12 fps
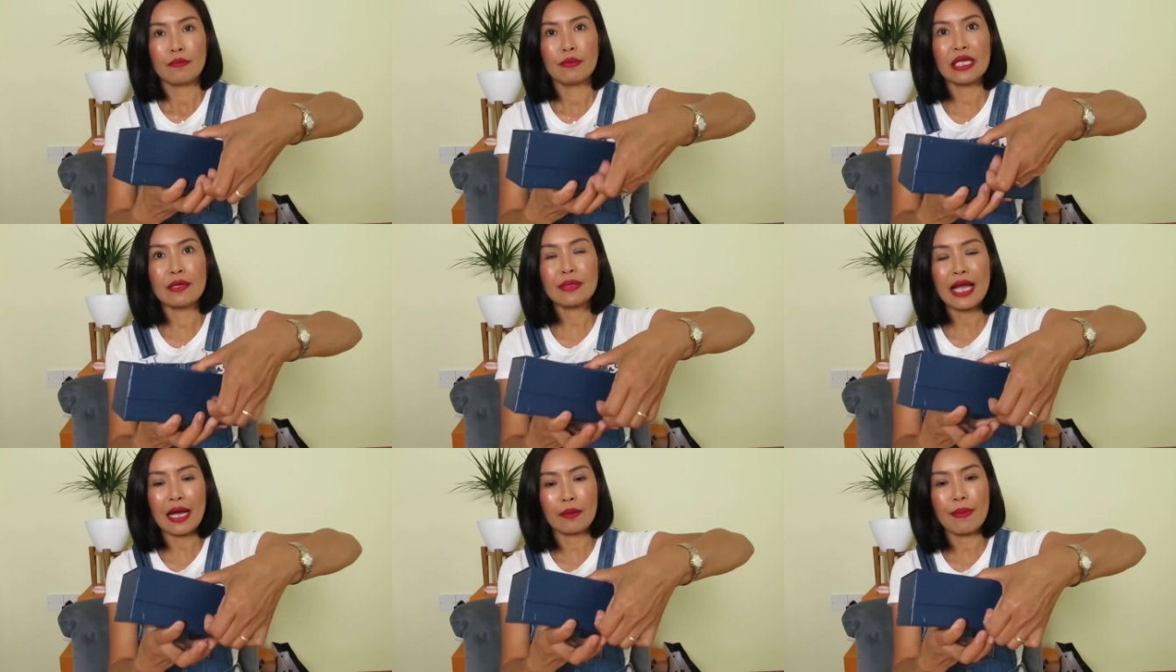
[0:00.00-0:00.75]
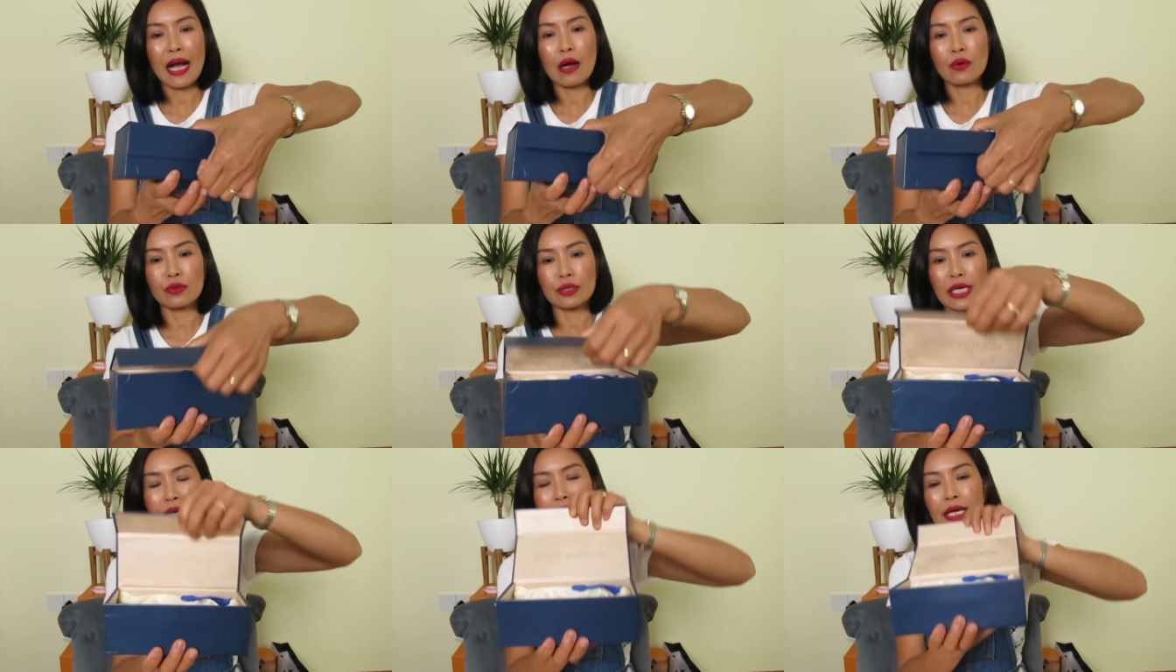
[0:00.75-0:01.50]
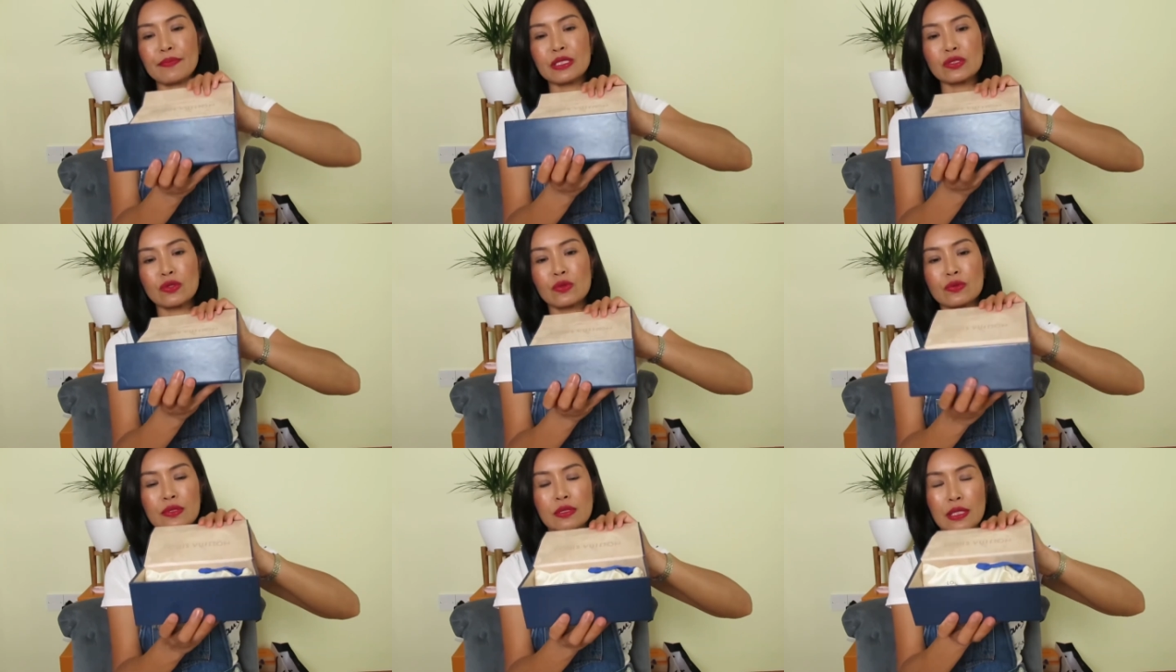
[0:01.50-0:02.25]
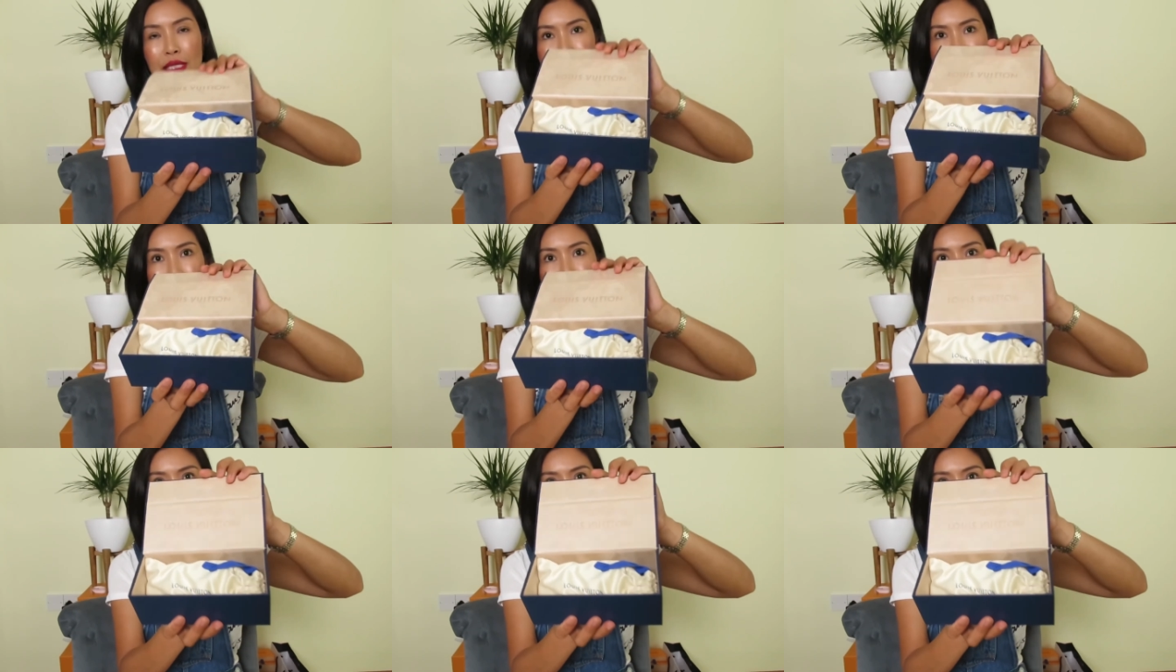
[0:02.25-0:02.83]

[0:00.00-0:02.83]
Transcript: มีน้ำหนักเบานะคะเป็นทรงเหลี่ยม